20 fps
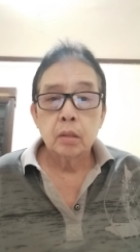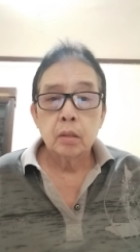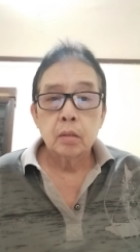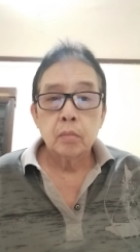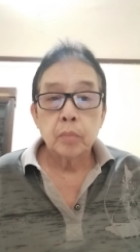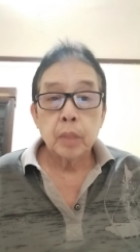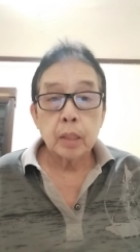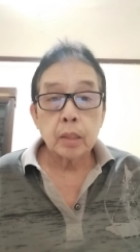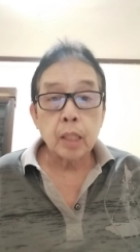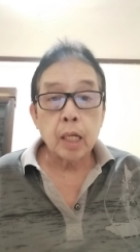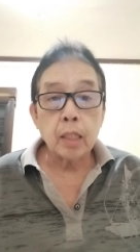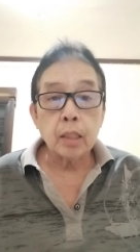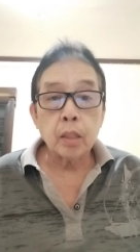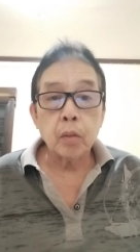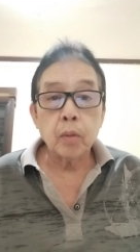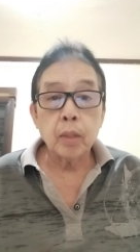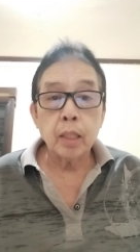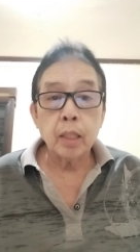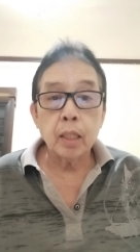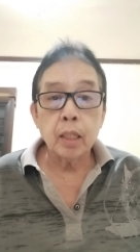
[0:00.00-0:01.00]

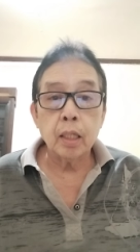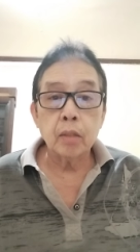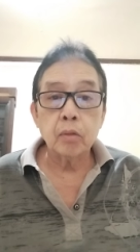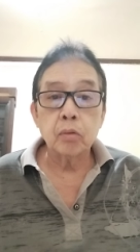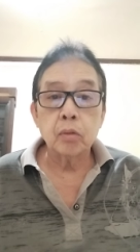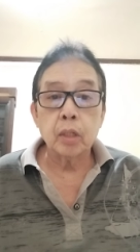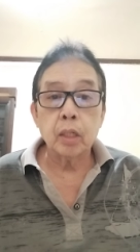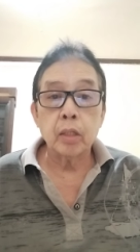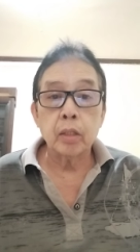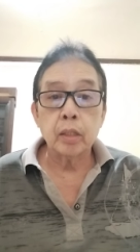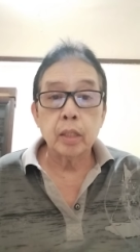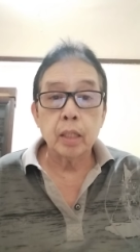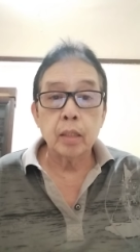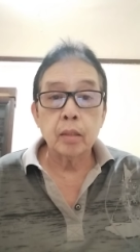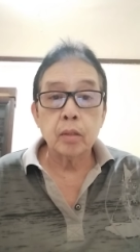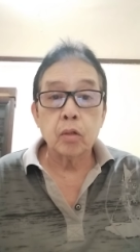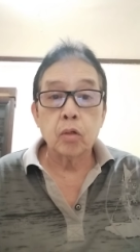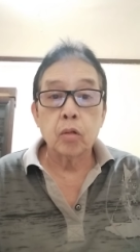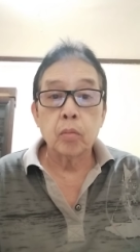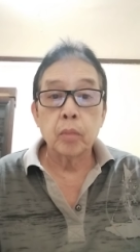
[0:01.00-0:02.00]
Pagtatawanan lang ho kayo niyan,
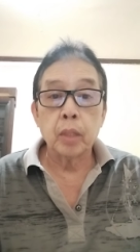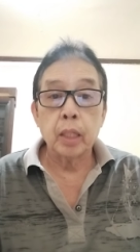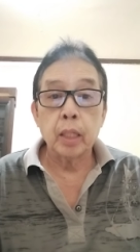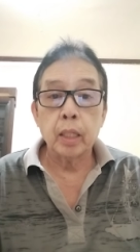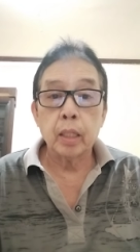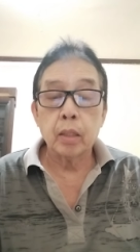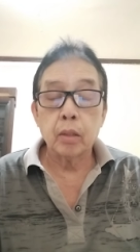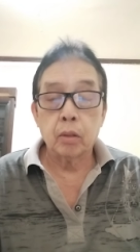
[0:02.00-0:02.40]
Comelec.